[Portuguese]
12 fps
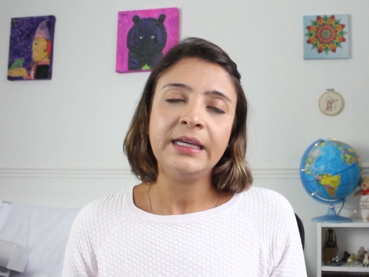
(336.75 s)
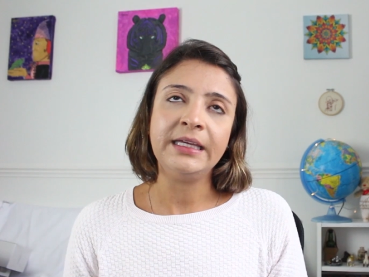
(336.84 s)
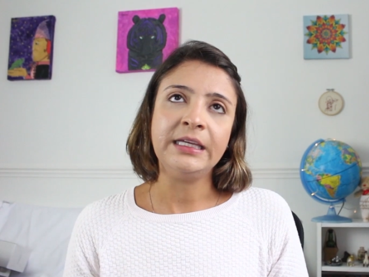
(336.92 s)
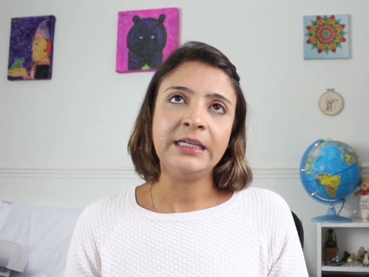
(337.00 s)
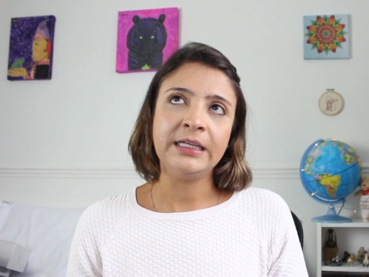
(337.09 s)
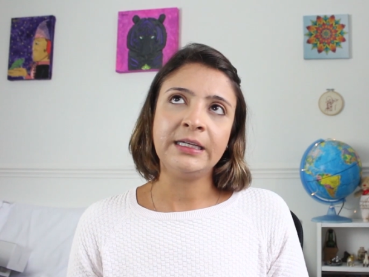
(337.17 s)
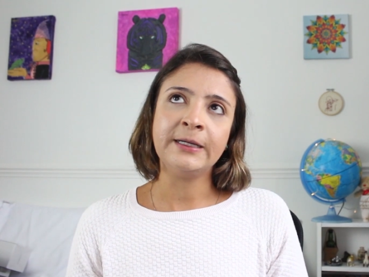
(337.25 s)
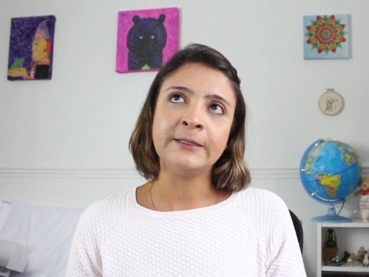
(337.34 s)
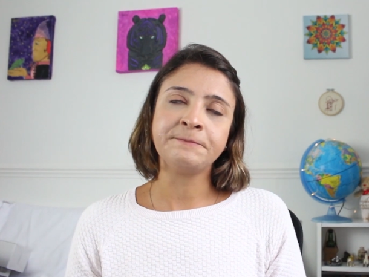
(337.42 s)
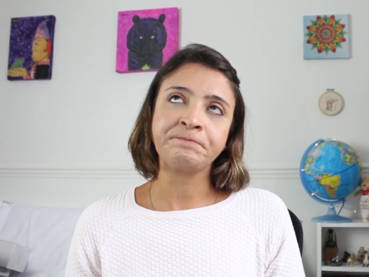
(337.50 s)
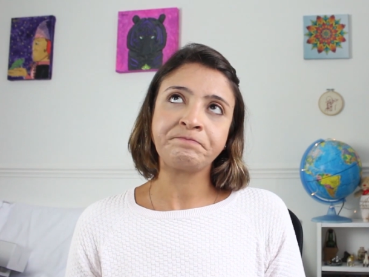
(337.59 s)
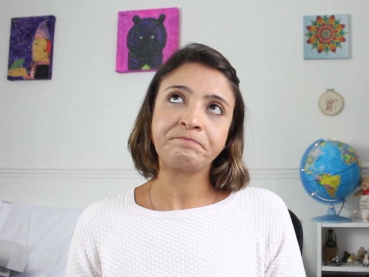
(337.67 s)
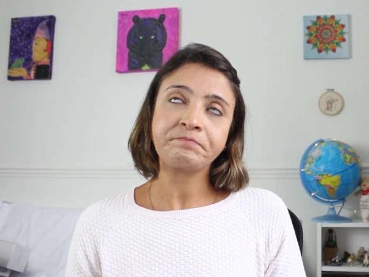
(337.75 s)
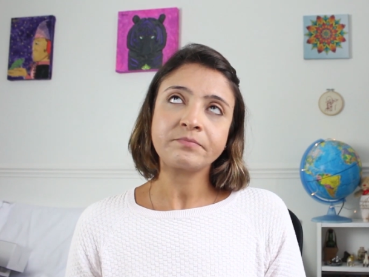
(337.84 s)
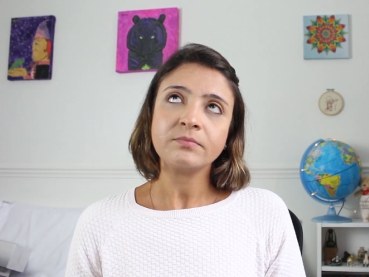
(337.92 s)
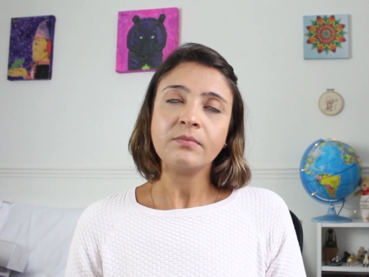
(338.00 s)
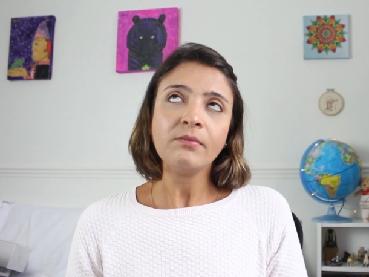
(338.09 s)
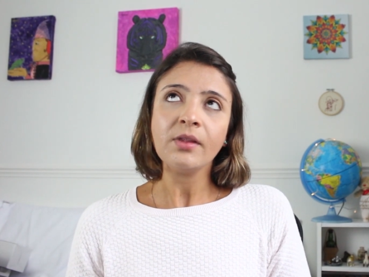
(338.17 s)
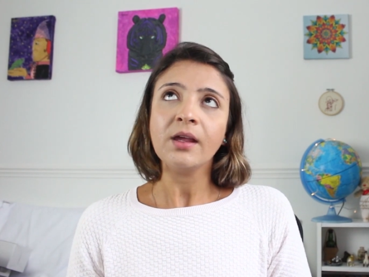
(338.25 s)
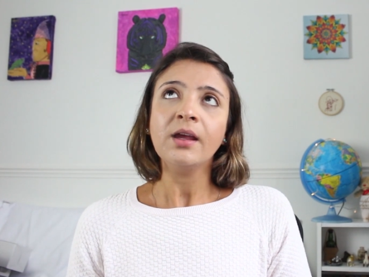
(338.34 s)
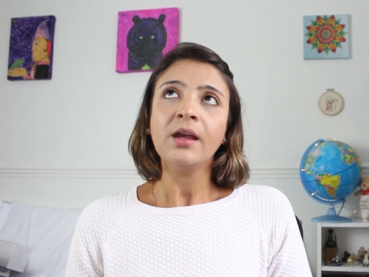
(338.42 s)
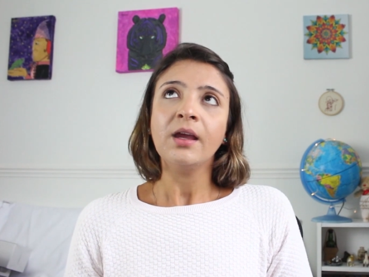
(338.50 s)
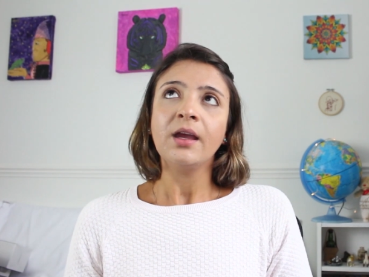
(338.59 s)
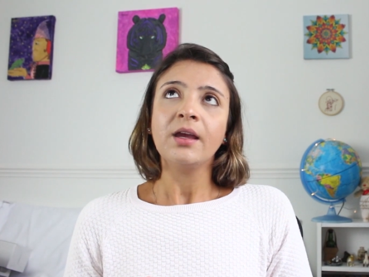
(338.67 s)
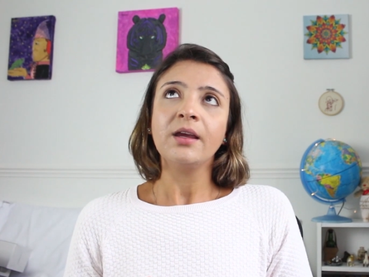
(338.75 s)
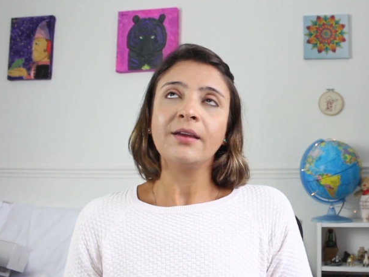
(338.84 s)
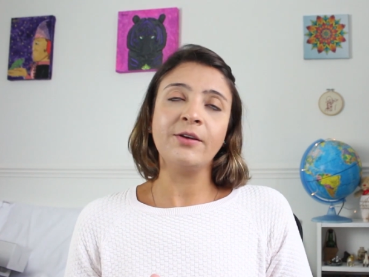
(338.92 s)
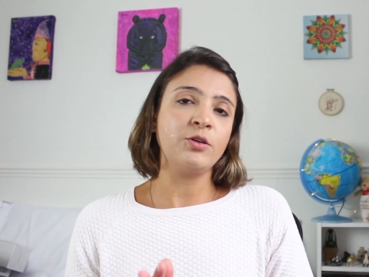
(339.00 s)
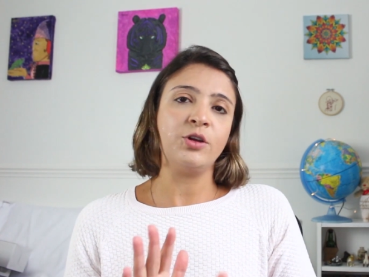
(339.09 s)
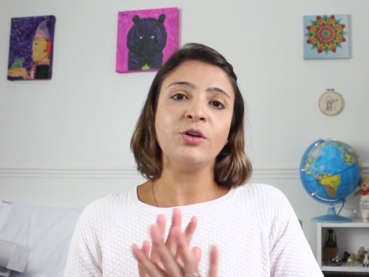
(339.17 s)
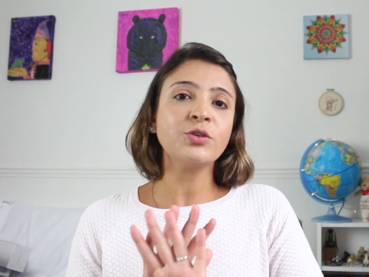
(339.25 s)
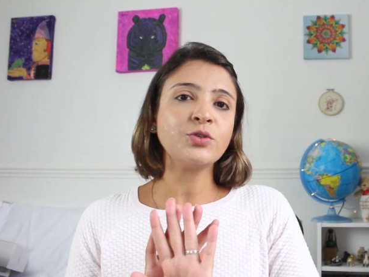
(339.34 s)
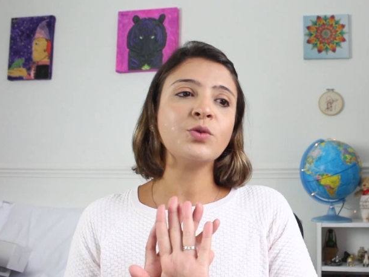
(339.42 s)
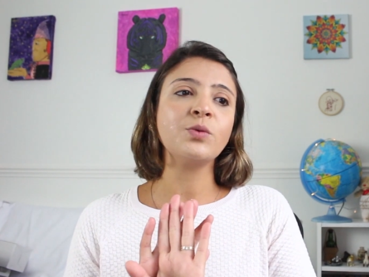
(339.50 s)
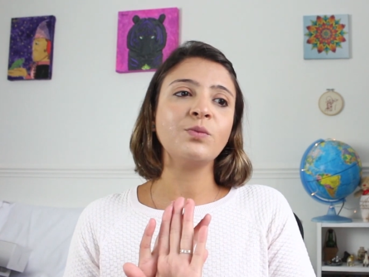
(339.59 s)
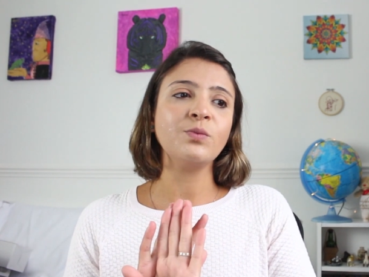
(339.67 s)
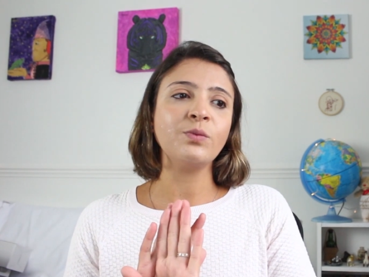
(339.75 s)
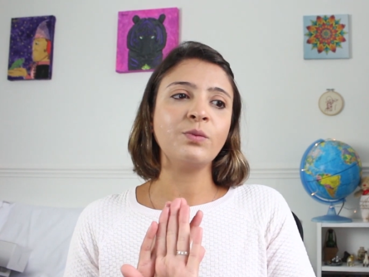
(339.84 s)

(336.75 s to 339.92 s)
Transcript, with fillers: E hum, eu, isso,